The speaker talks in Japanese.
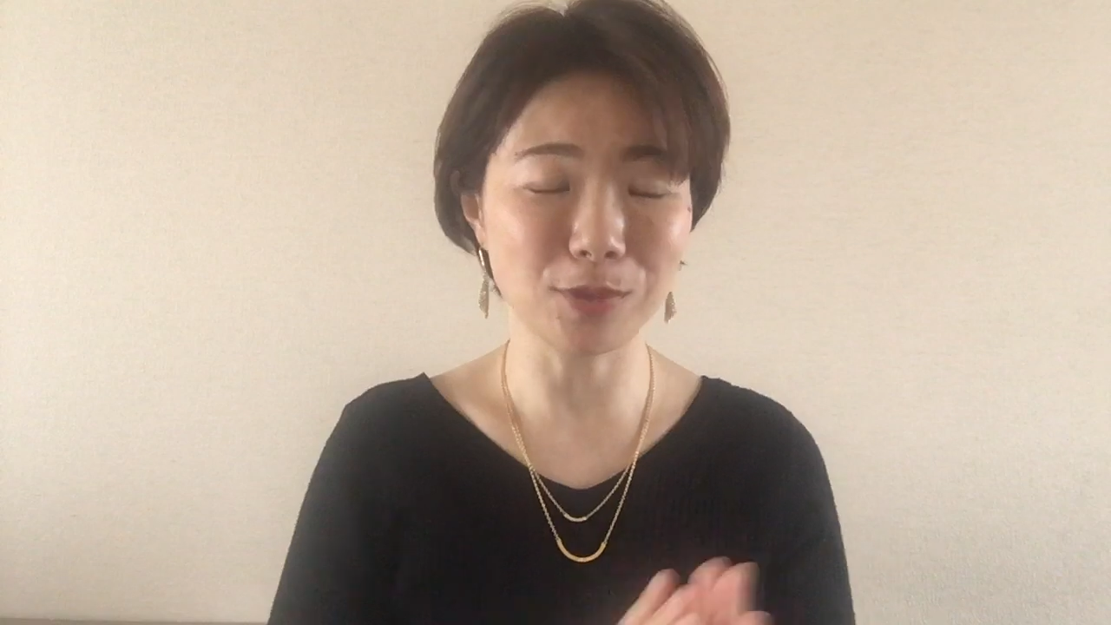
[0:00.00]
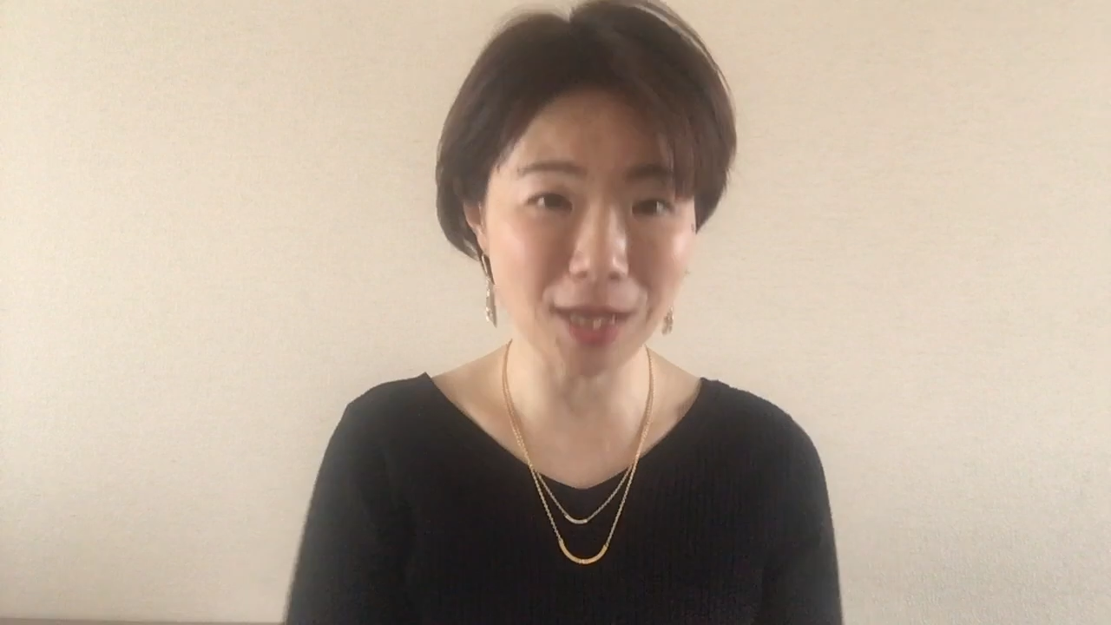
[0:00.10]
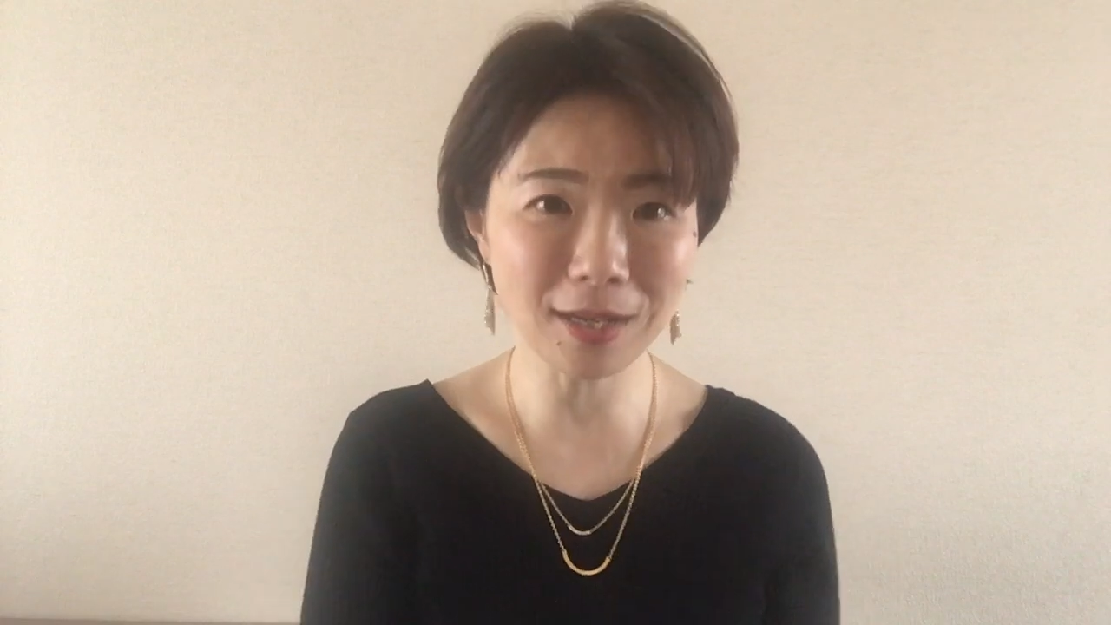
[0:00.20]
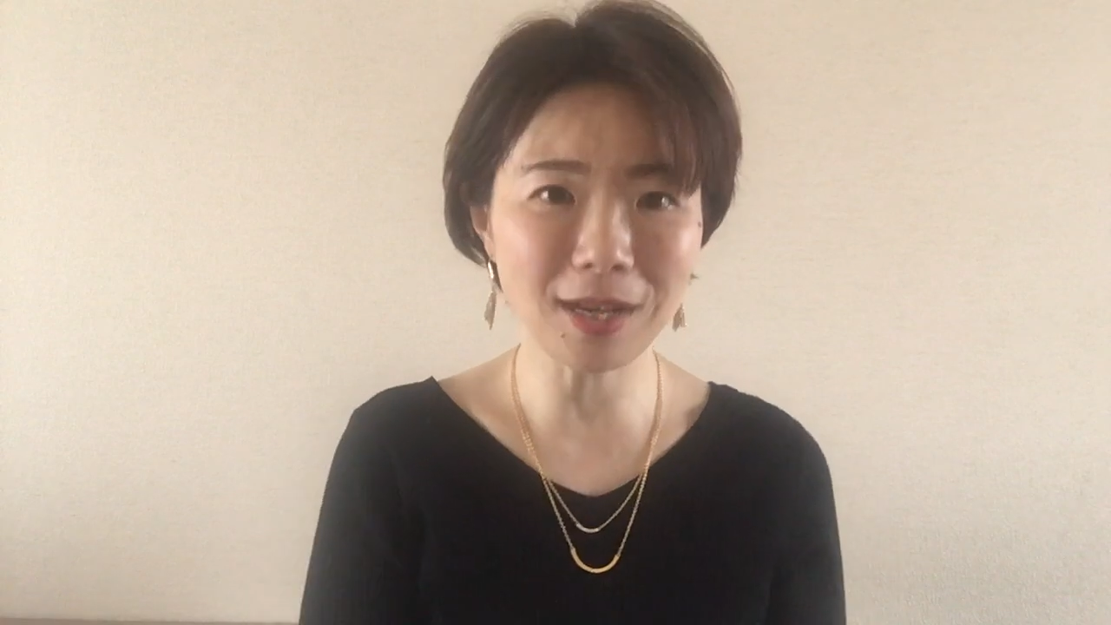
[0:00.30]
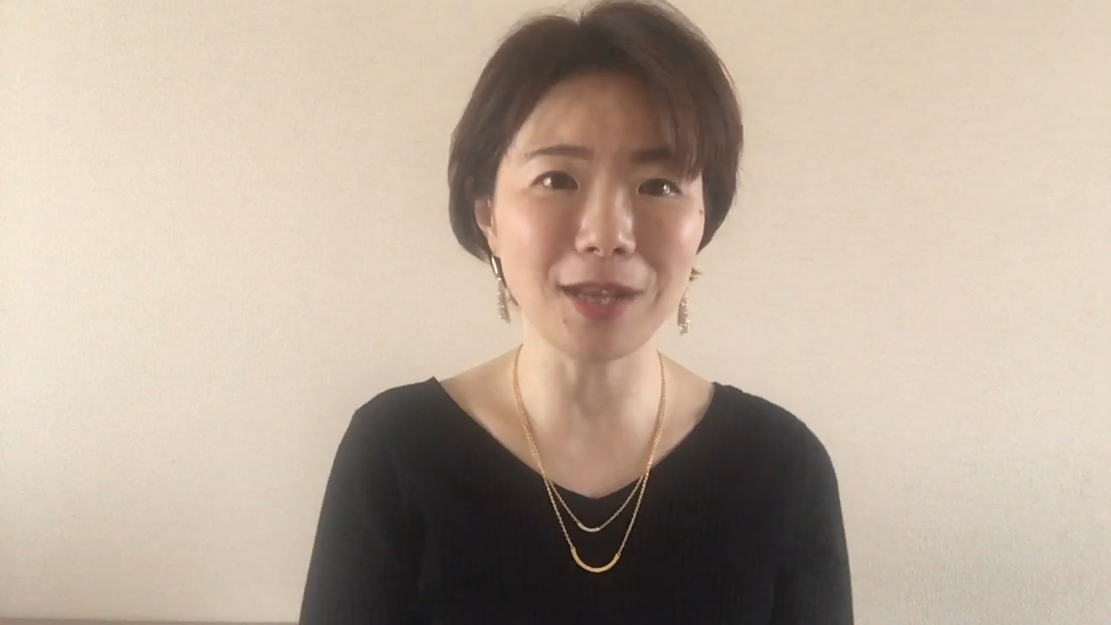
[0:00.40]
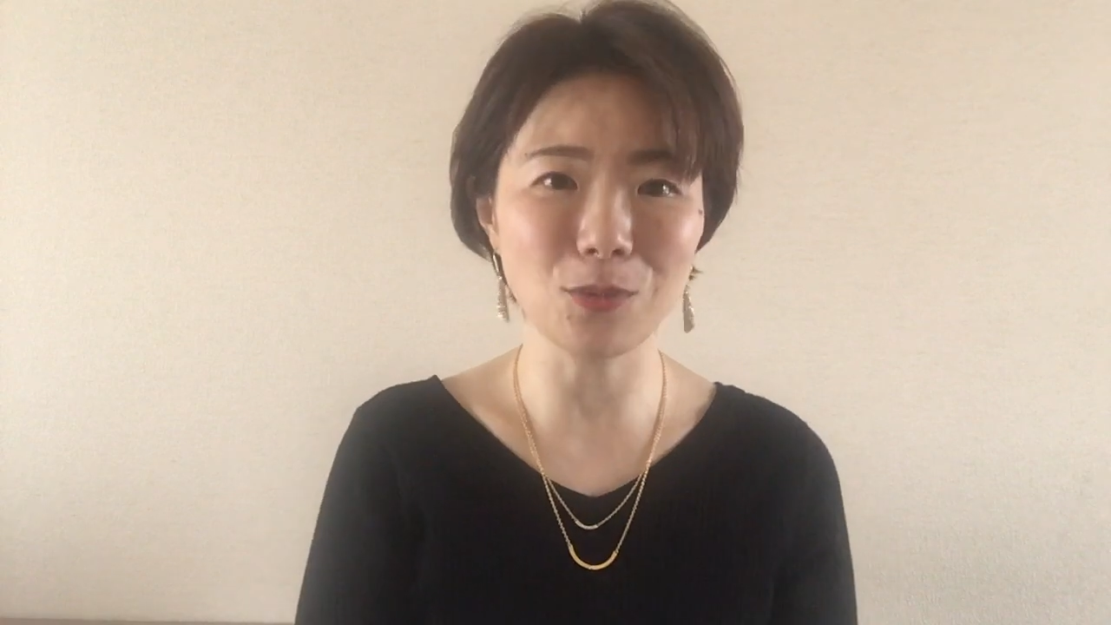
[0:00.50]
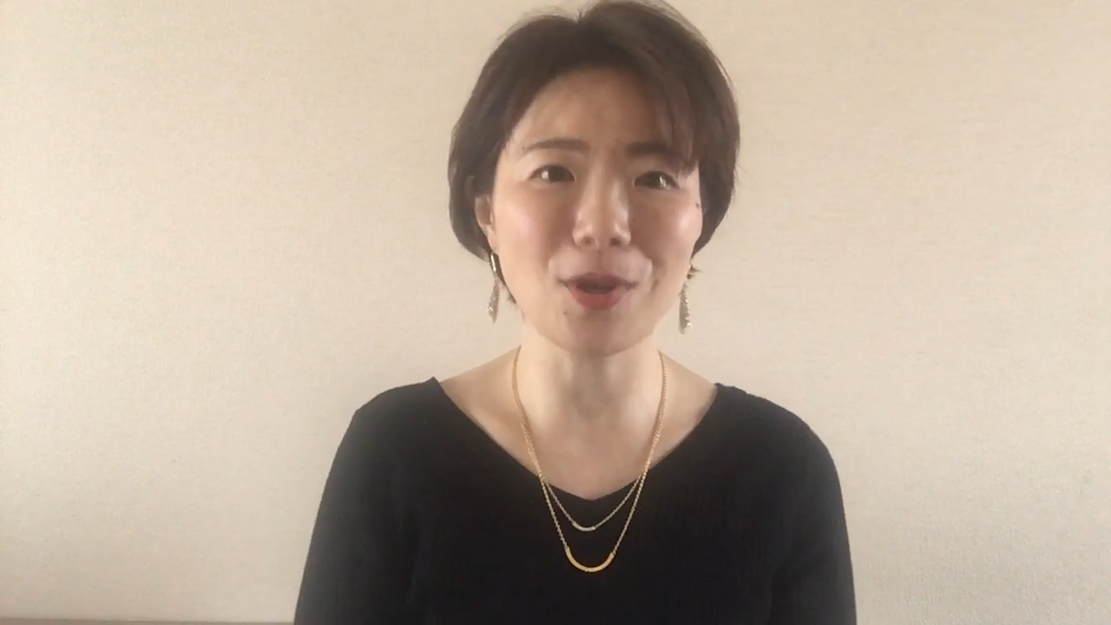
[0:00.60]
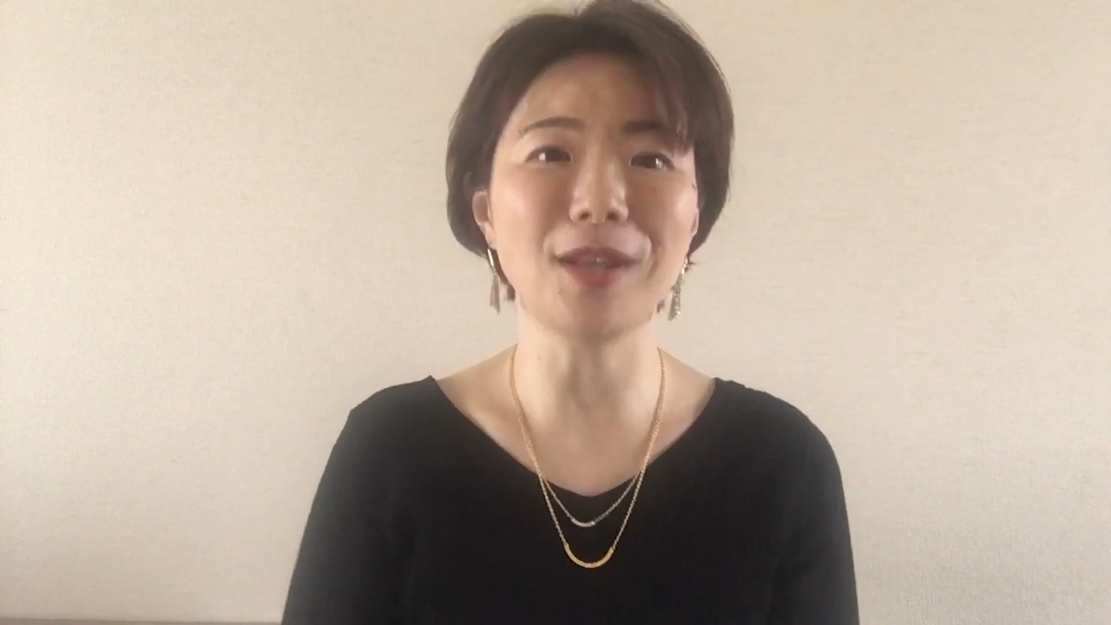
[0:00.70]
の前回の